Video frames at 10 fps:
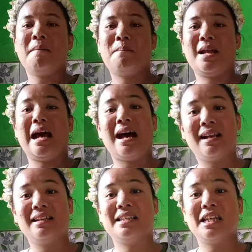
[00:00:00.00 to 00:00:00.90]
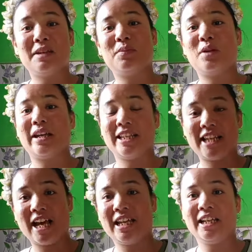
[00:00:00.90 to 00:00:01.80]
padahal di sini pun adik
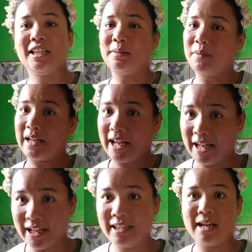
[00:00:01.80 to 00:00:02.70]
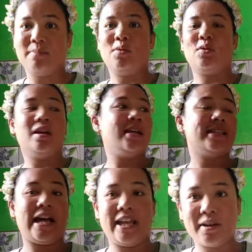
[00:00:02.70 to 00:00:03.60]
saya nitipkan anaknya mau
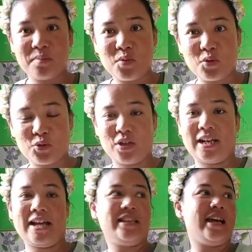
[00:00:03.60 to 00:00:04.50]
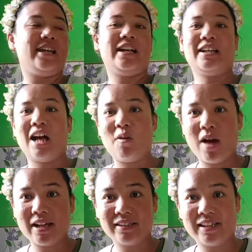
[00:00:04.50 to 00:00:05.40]
saya mengurus anaknya dengan Kak
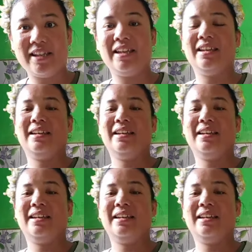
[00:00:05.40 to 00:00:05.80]
Wati